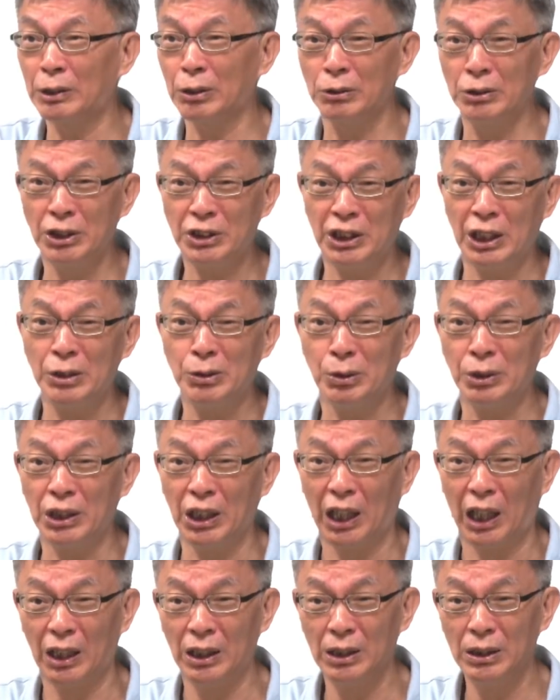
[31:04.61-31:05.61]
同学检举
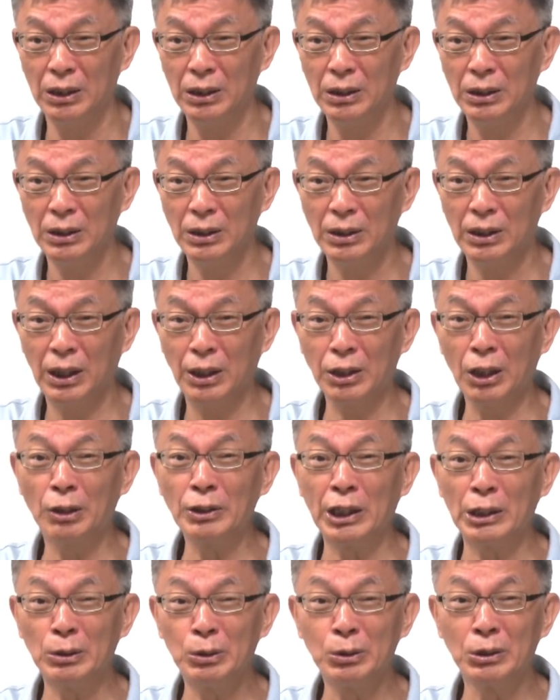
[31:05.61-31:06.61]
你啊，呃，
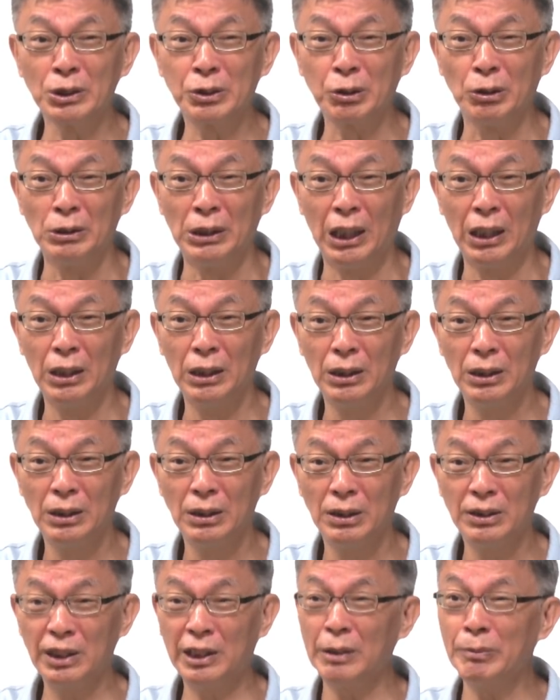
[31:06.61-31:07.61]
妖言惑众啊，
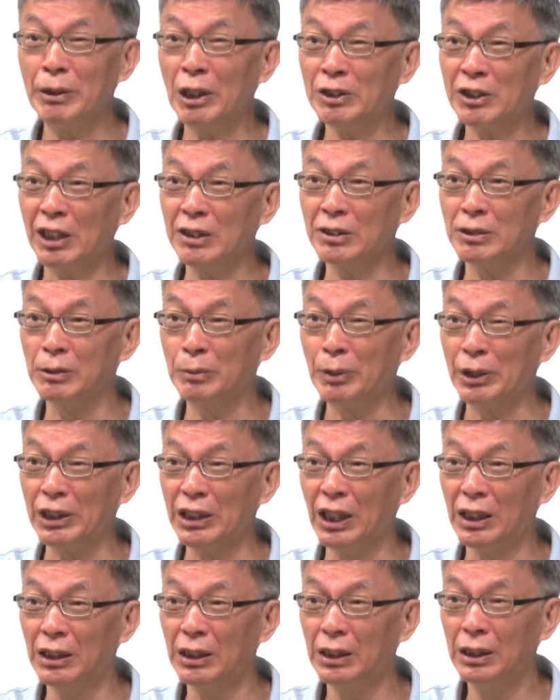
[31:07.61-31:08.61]
你跟妙禅有什么不一
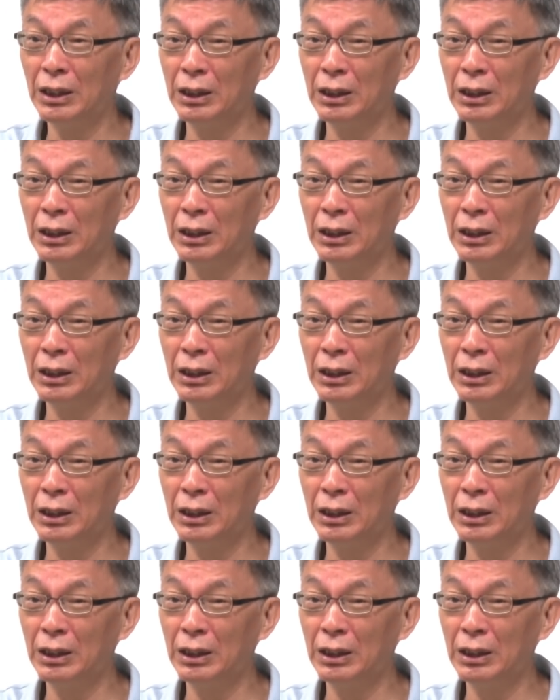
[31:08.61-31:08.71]
样？